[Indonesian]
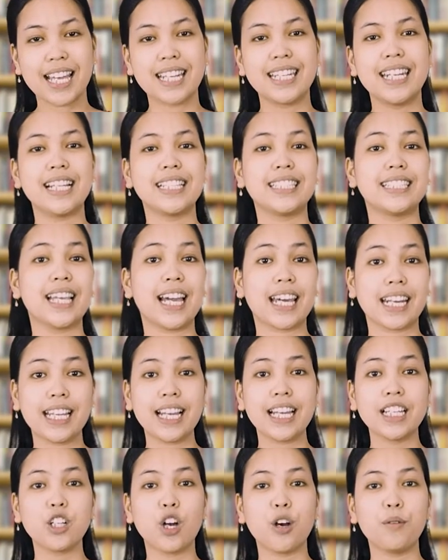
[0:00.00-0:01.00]
dan
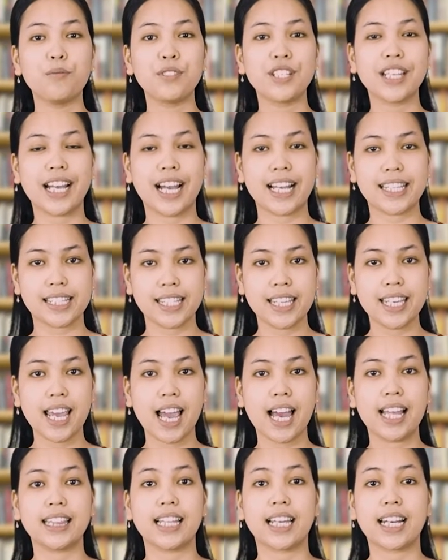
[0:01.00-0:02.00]
jaringan komunikasi
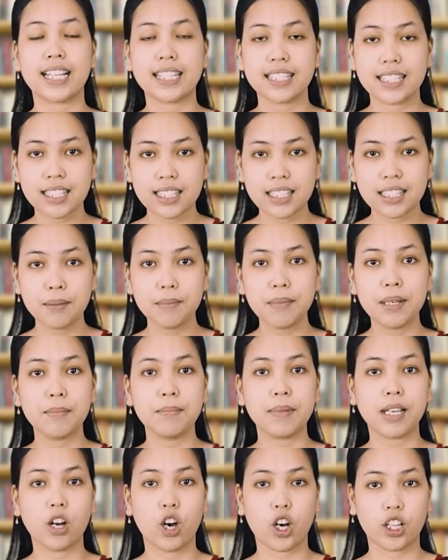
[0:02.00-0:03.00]
antara sistem
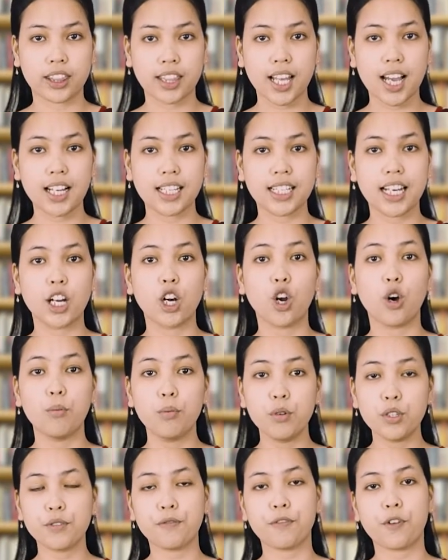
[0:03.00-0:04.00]
limbik otak dan
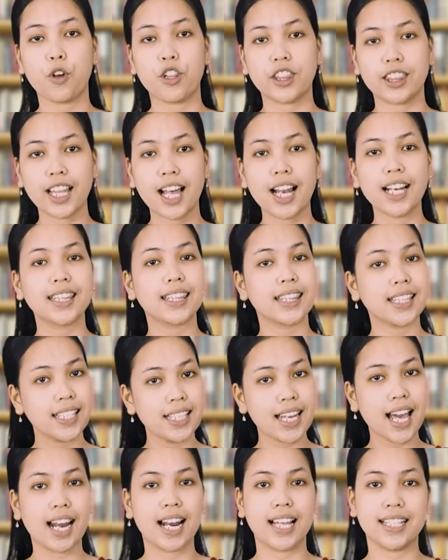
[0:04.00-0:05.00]
lobus frontal
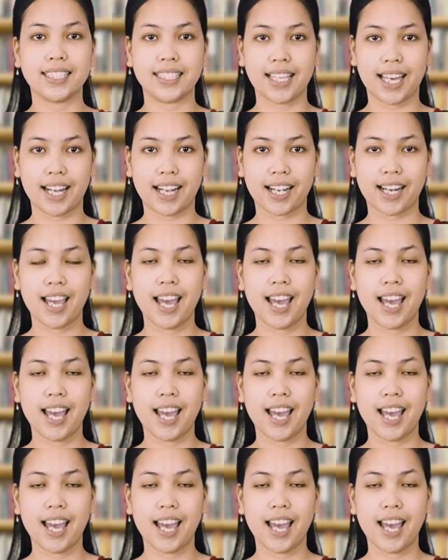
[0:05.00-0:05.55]
tidak lancar